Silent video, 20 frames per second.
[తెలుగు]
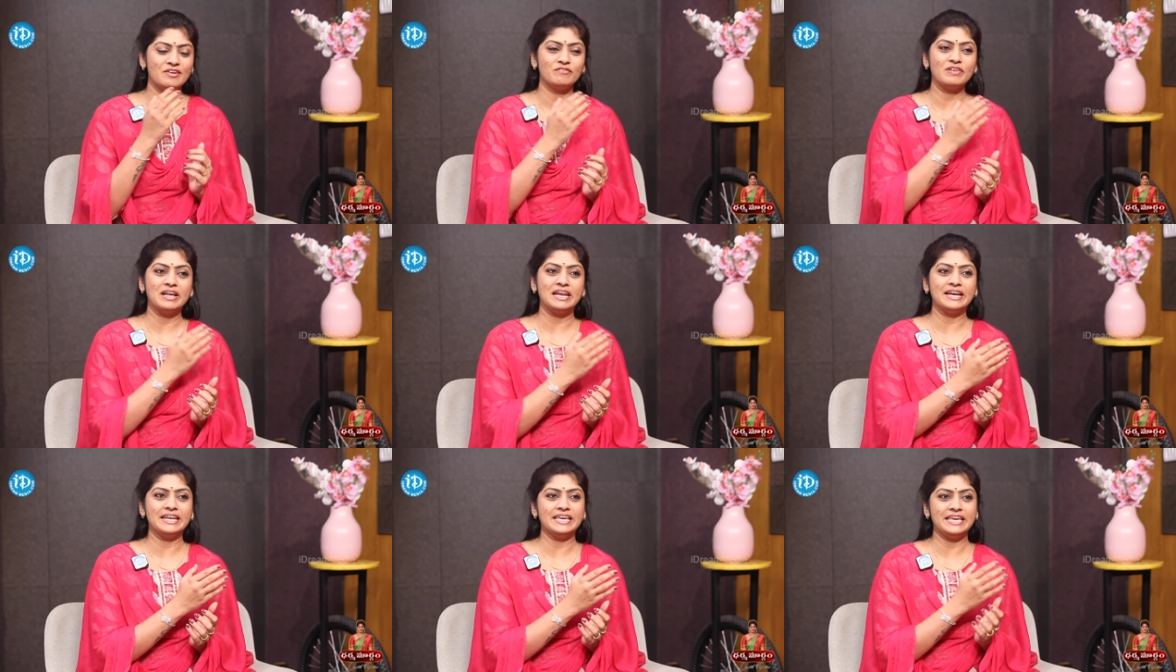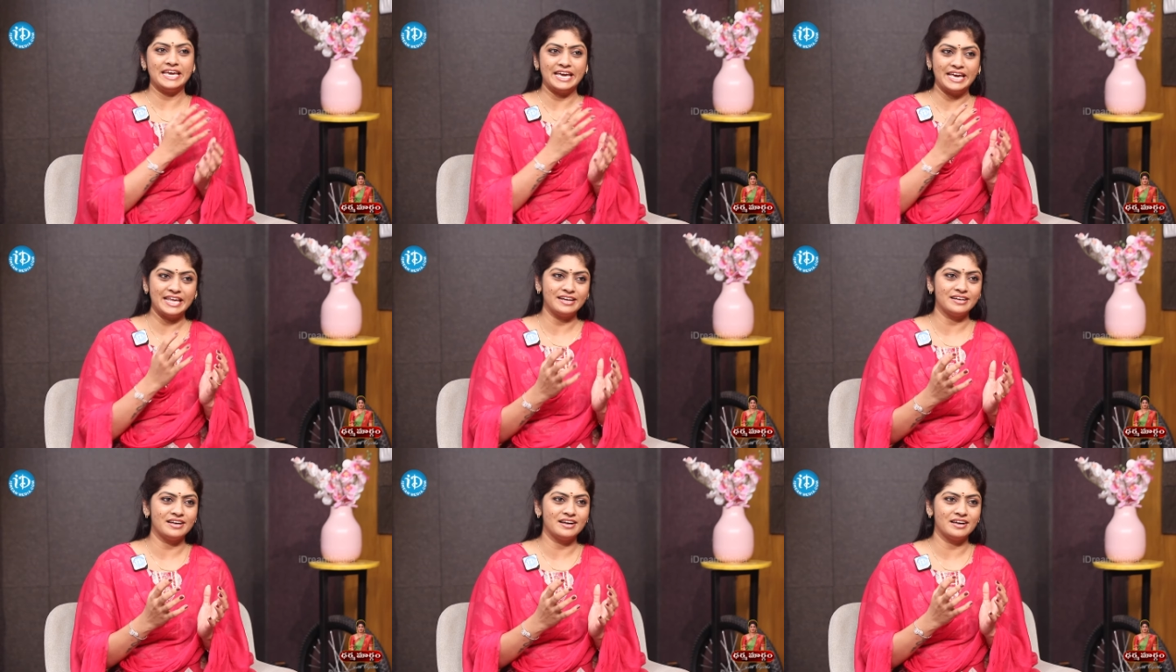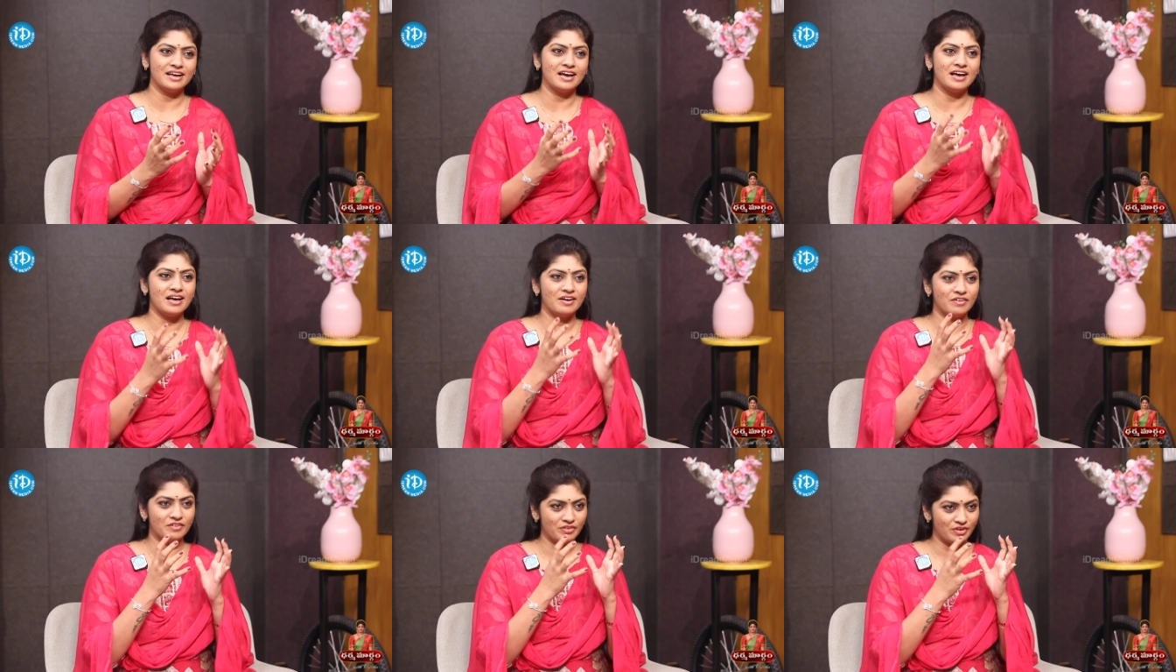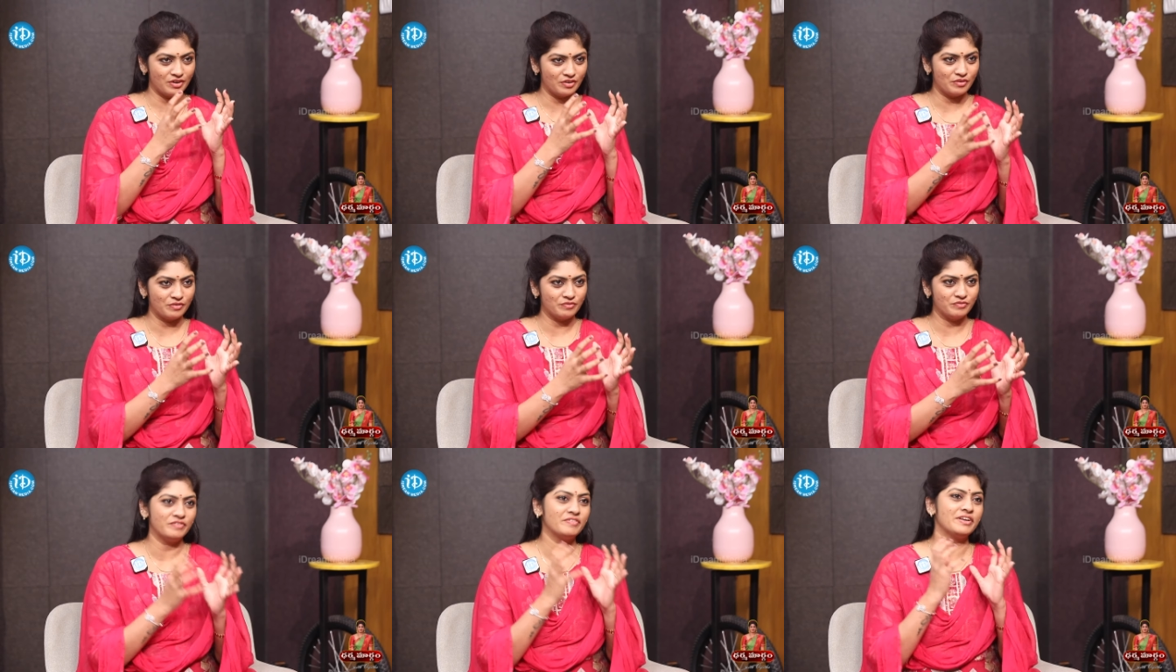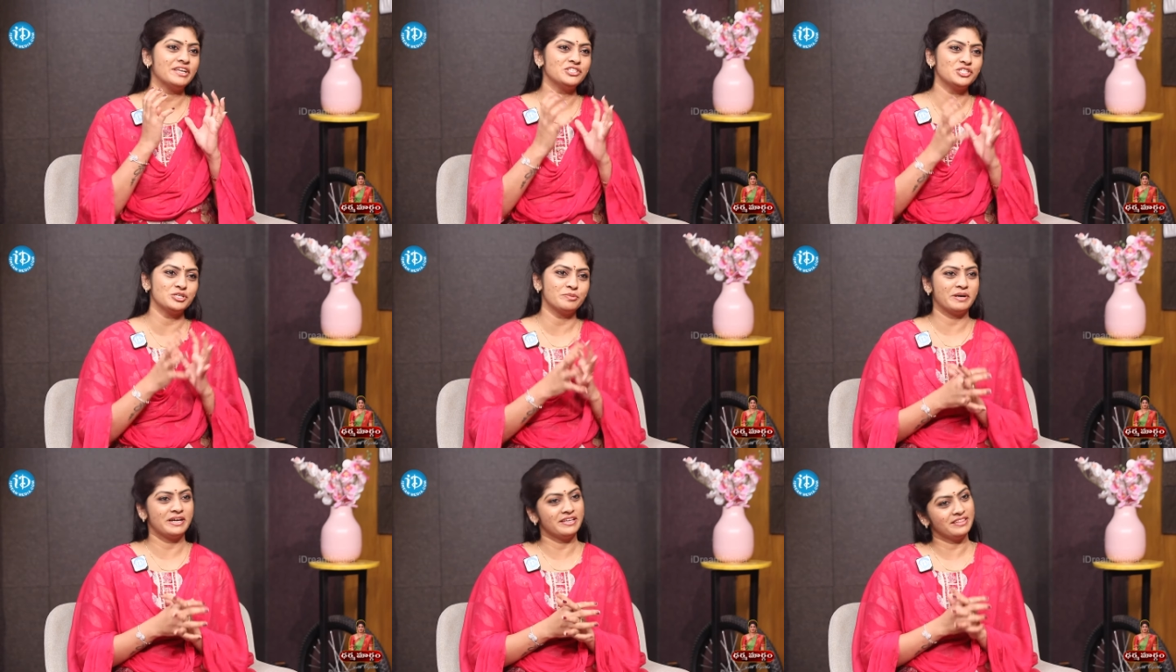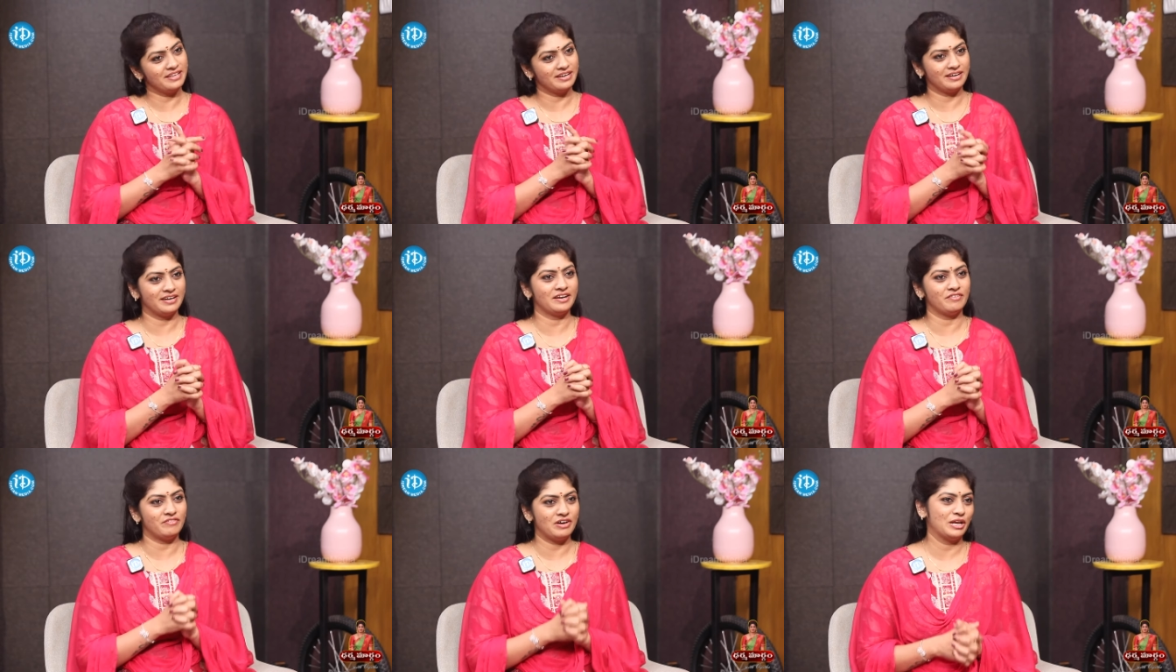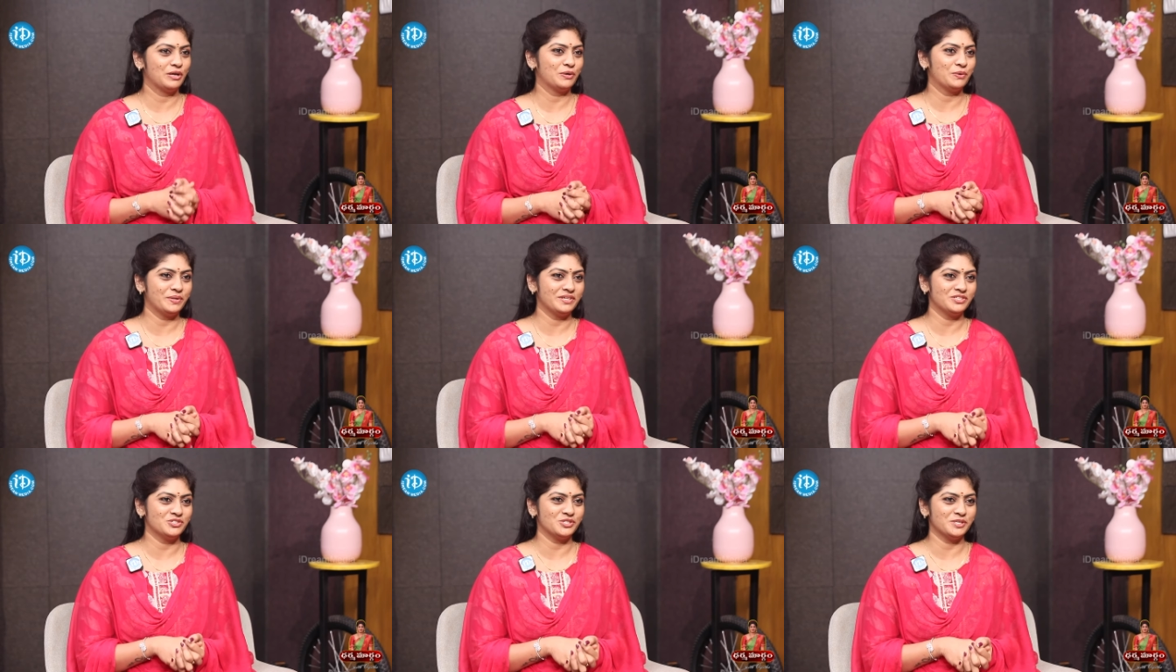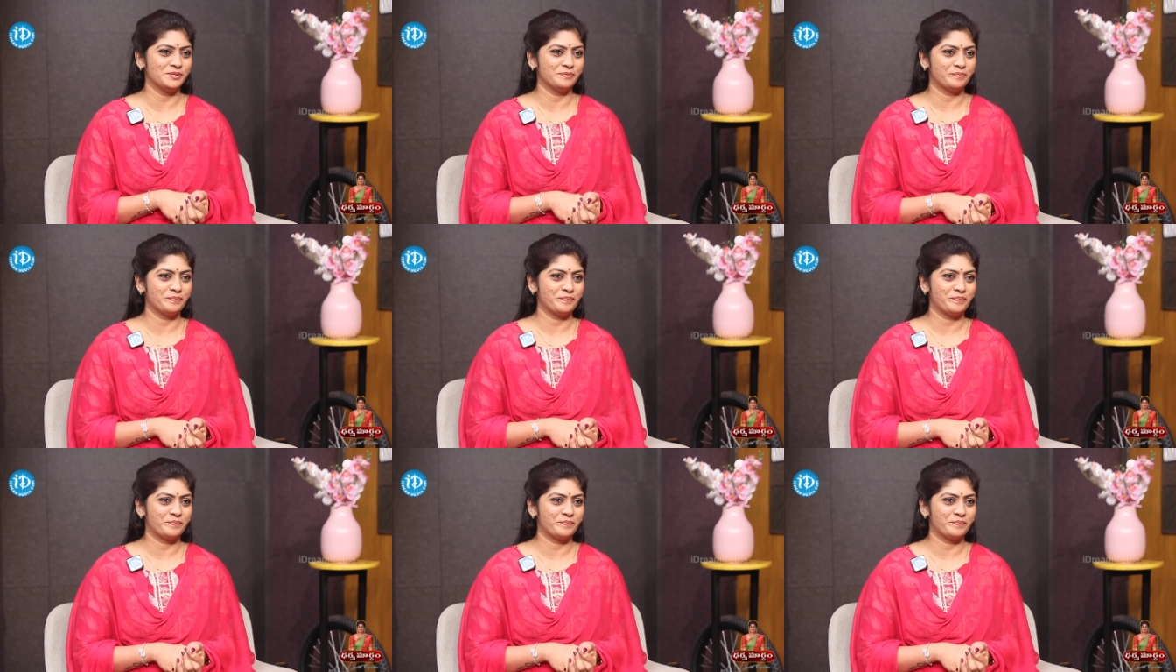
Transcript: వాళ్ళని ఏ రకంగా వివరించబడింది అక్కడ వాళ్ళ గురించి